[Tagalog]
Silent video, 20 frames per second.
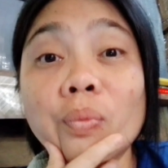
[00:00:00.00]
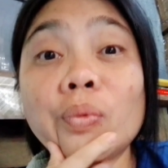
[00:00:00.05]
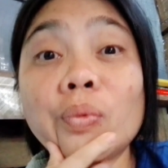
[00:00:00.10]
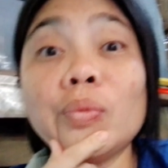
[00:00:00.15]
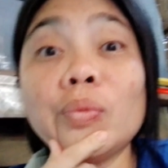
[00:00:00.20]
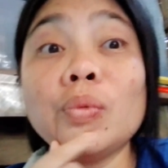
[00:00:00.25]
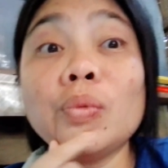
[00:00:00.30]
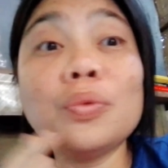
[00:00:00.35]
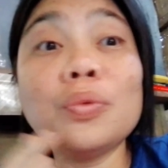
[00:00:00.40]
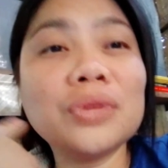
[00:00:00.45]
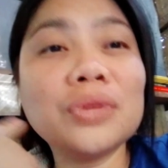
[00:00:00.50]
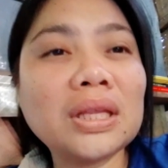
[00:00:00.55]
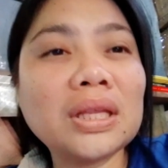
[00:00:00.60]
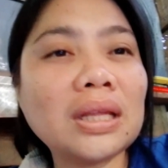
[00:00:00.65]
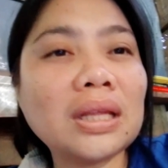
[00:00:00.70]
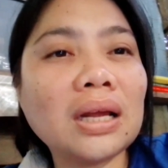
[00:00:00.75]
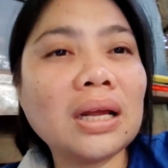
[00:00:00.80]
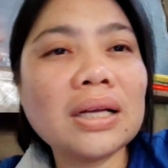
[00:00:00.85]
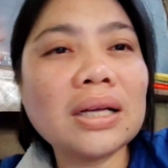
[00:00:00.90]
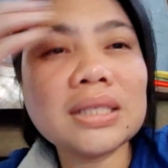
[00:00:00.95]
Pumupunta
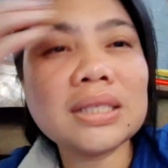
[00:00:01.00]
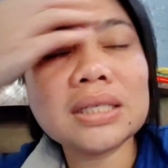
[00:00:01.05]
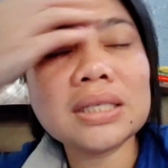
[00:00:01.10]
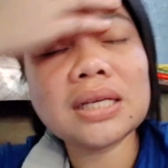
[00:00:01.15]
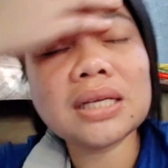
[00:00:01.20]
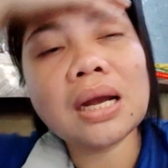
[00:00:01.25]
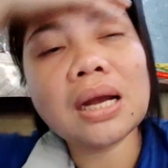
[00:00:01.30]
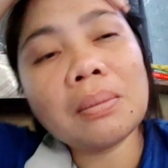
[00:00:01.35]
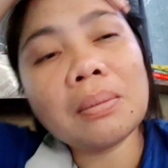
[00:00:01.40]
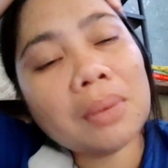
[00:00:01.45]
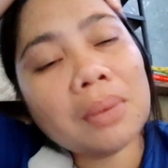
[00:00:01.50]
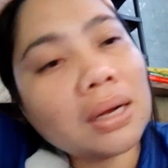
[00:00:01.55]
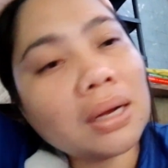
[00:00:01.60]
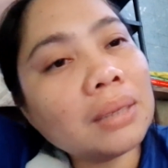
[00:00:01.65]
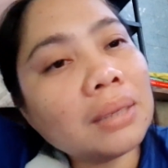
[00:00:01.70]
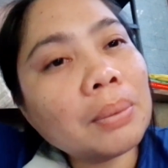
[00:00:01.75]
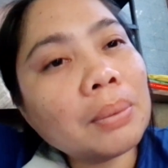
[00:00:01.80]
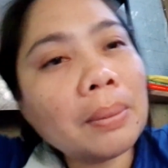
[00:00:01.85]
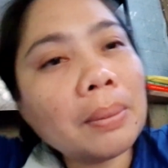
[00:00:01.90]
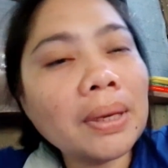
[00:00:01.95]
talaga siya, siya ang
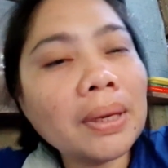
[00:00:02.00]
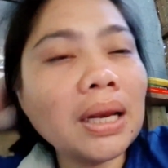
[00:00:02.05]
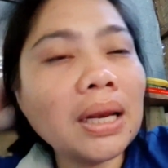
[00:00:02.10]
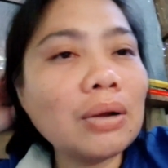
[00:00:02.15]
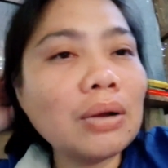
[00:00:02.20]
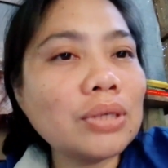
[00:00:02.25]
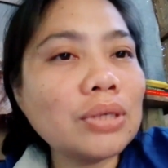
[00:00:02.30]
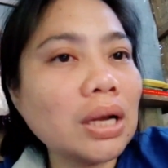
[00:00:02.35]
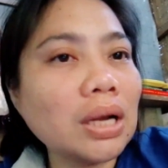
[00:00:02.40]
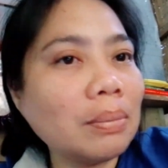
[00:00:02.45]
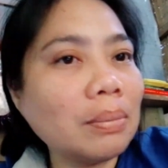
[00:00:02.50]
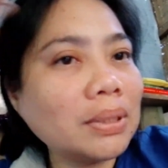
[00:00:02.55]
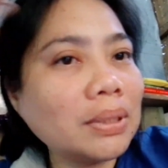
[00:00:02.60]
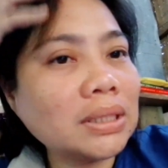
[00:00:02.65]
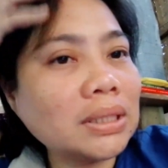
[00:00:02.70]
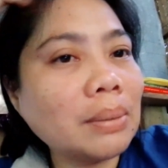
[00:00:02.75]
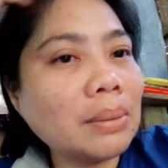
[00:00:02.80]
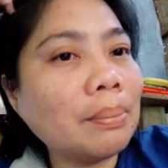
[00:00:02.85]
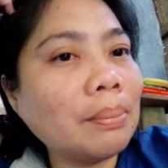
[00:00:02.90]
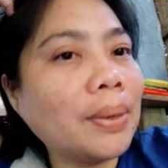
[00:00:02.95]
magbabanlaw, siya ang
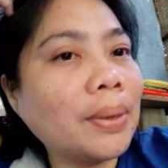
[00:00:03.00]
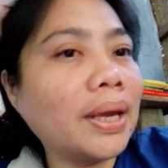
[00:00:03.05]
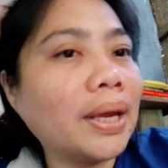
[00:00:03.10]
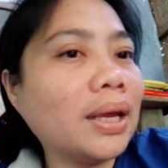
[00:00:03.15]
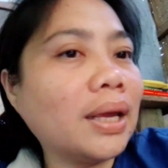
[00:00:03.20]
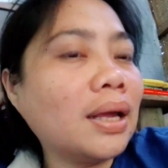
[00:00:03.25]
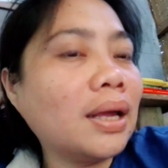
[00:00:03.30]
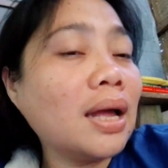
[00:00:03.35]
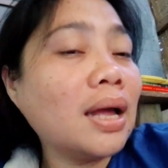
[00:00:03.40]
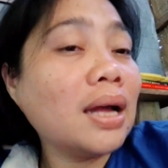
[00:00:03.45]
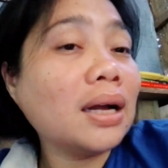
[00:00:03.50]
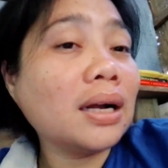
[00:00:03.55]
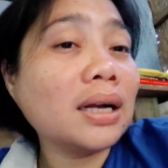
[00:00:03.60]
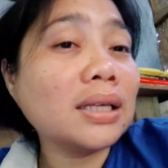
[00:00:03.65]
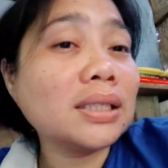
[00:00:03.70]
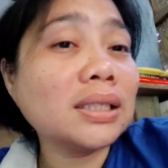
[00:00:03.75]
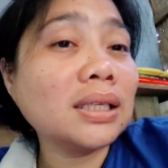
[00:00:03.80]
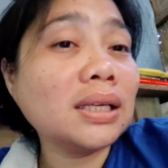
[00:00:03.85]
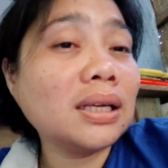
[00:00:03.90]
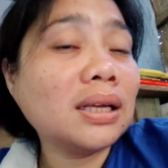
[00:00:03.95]
magsasampay.
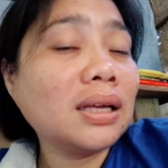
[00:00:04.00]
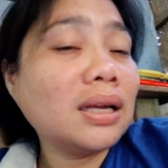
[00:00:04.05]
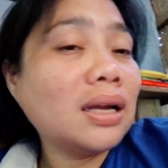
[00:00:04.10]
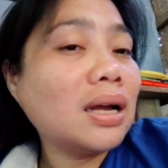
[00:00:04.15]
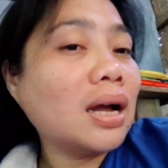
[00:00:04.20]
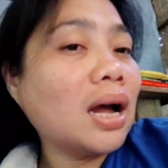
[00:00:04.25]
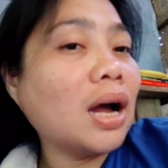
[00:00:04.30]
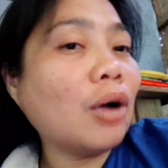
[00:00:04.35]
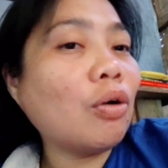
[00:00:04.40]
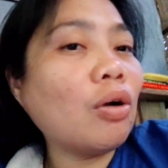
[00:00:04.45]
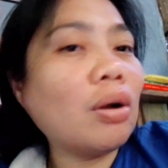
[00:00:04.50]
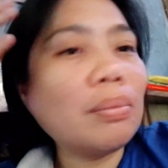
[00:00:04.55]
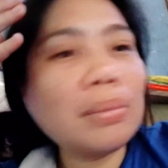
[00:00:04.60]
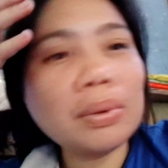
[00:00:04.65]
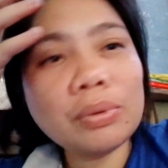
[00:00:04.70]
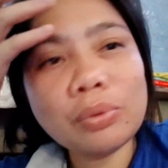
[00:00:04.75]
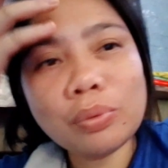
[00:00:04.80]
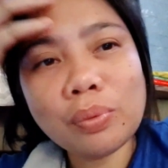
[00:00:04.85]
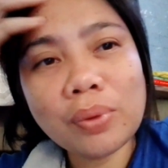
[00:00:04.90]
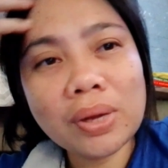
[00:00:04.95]
Kasi ako ang
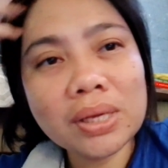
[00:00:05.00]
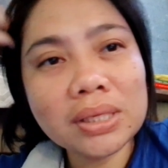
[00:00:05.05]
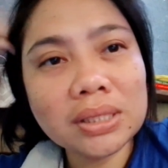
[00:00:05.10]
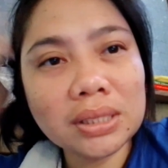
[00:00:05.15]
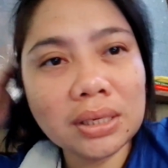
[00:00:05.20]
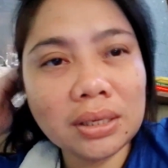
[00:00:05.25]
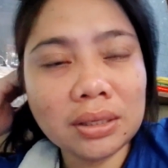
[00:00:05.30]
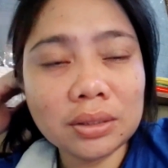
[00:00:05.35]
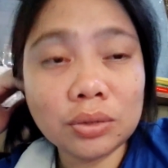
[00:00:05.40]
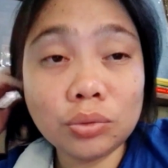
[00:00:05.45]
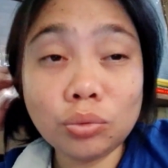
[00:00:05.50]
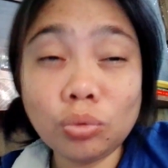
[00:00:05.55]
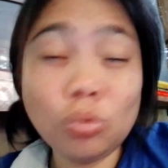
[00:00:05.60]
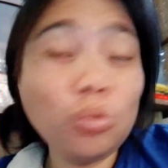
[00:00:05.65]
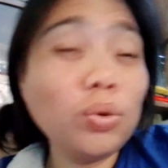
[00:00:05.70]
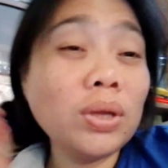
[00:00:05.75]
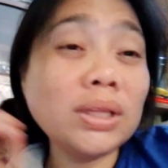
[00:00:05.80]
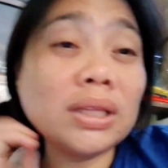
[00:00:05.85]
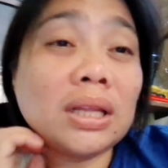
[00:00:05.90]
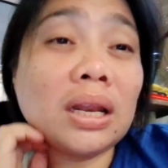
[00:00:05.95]
magwashing.
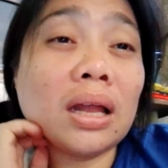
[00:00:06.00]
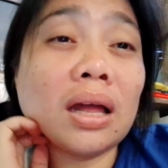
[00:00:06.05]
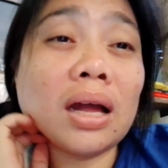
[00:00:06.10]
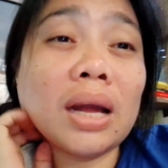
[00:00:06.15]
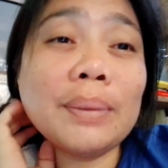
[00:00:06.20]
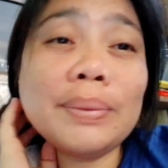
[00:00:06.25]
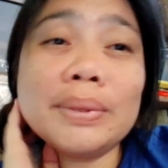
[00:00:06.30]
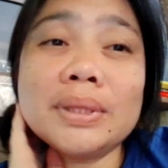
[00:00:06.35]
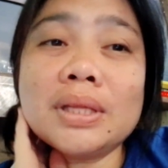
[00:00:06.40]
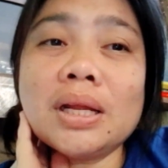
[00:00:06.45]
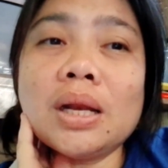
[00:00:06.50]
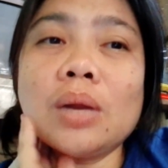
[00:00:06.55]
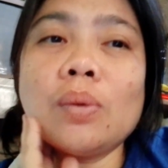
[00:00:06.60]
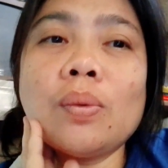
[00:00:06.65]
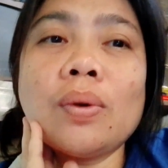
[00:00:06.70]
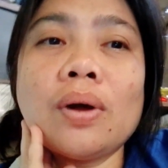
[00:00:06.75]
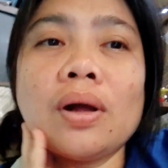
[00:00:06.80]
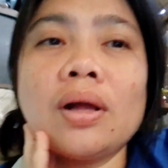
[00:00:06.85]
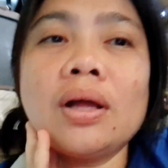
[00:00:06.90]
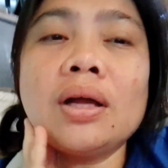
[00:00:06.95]
Tulungan talaga kami
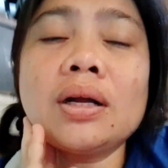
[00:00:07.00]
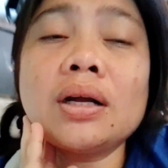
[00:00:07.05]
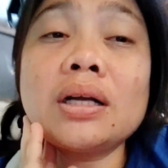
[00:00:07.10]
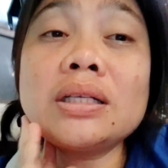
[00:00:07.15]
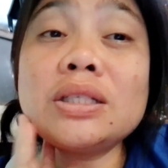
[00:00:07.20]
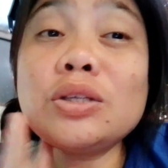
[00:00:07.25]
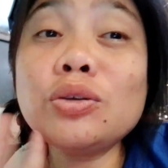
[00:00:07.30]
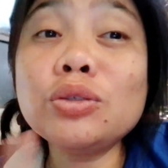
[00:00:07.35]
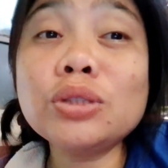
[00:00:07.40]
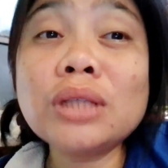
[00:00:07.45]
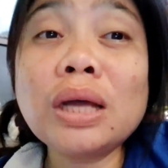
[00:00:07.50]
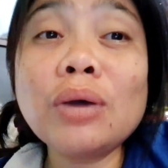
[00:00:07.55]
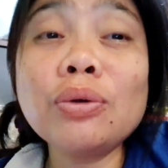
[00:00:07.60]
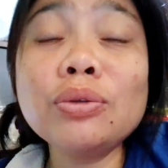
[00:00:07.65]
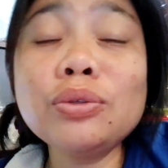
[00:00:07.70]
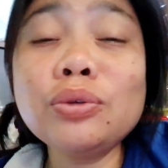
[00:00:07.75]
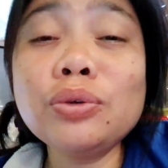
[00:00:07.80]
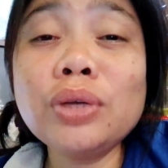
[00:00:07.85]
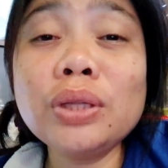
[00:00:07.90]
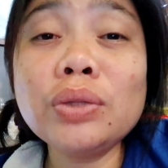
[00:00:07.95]
dalawa. Kasi yung
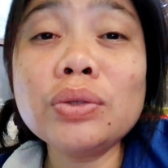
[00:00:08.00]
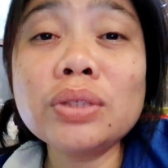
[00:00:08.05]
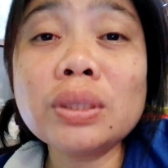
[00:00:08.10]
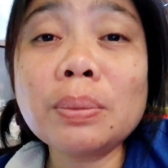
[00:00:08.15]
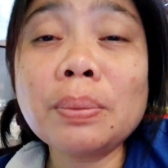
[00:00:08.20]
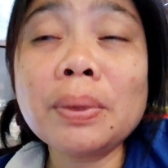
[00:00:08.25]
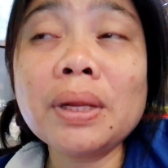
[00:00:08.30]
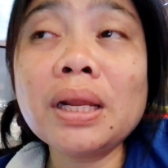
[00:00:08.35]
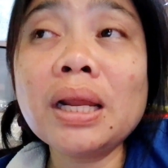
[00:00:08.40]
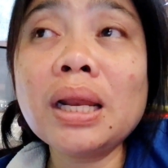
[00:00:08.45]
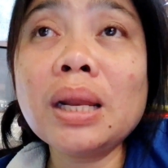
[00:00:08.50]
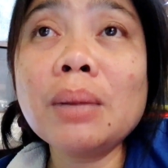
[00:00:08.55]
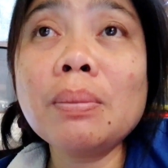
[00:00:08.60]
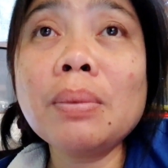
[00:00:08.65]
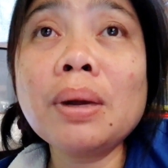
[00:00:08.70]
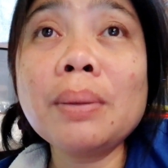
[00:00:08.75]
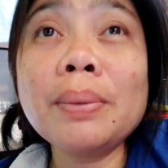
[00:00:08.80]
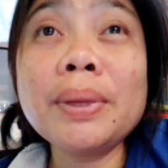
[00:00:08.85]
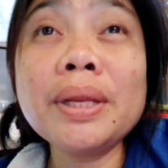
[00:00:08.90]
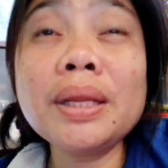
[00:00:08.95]
sahod ko dito sa
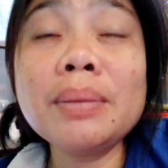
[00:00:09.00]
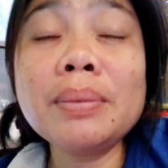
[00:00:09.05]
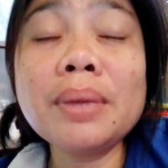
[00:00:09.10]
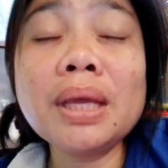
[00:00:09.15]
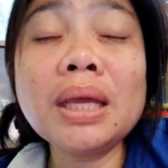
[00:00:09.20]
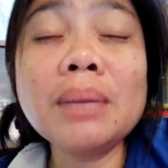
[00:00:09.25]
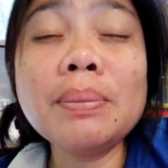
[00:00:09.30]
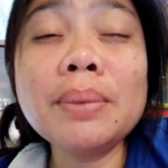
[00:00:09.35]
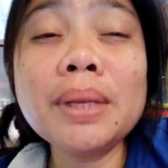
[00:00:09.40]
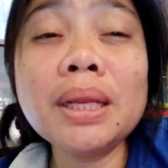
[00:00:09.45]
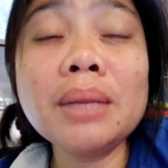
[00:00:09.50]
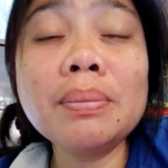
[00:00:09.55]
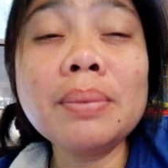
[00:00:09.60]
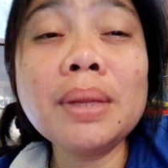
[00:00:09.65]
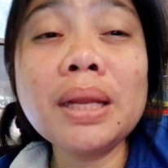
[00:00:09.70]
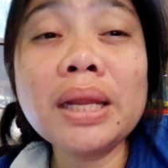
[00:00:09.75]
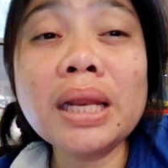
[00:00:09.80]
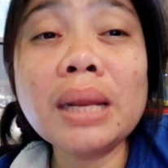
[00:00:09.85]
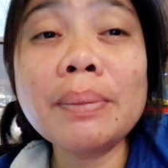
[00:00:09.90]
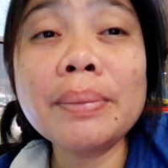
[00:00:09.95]
paglalaba, binib eh,
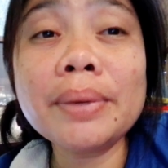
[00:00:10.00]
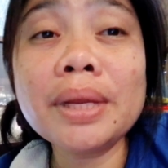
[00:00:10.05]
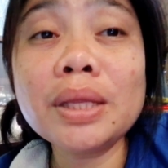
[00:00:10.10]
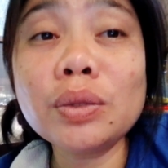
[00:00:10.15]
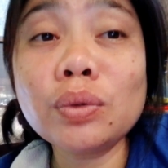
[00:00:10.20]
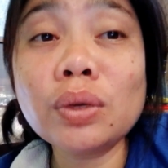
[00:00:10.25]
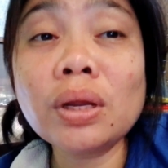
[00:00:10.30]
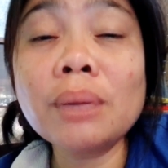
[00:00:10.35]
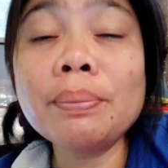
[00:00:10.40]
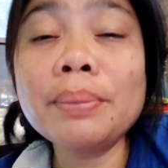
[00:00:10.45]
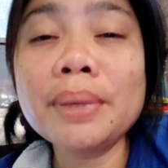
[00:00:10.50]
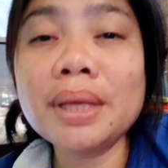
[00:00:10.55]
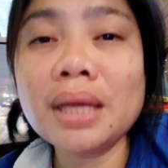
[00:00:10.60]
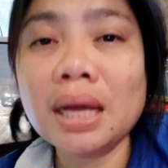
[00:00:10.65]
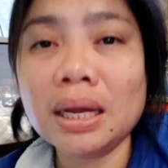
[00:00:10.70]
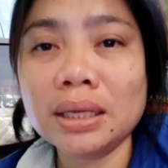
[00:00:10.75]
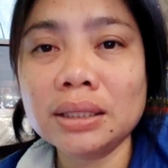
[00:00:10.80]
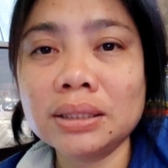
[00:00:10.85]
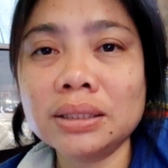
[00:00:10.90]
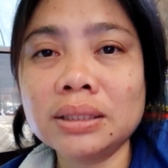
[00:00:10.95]
binibili namin ito ng
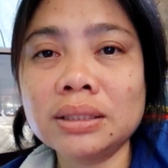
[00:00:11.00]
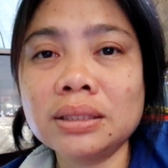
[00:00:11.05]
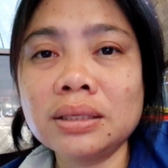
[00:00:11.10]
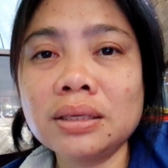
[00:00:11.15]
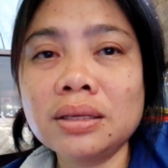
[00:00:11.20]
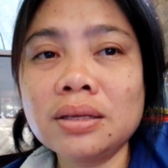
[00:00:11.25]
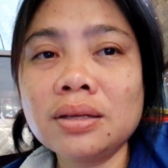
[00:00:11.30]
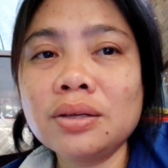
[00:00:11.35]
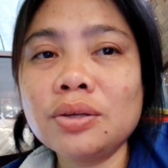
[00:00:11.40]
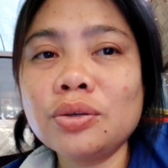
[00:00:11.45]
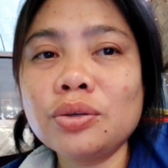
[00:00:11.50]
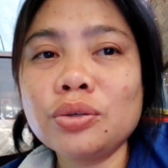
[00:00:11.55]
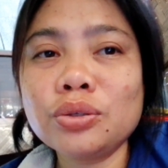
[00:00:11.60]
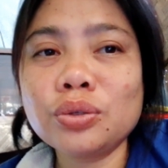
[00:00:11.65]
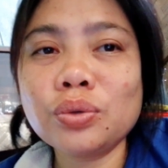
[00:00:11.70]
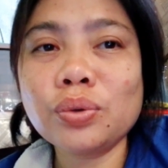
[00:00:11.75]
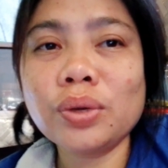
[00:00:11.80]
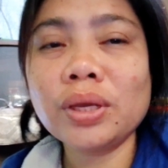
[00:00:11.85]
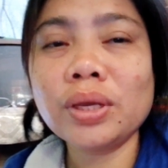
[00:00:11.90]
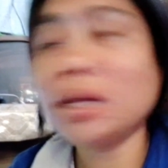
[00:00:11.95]
bigas.
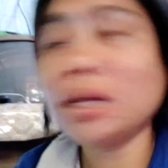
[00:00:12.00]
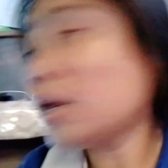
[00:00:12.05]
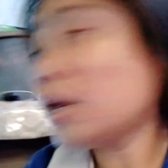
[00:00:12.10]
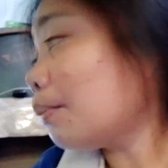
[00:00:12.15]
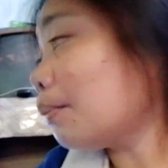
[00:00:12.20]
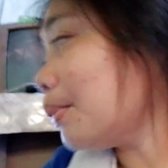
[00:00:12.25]
So ayan,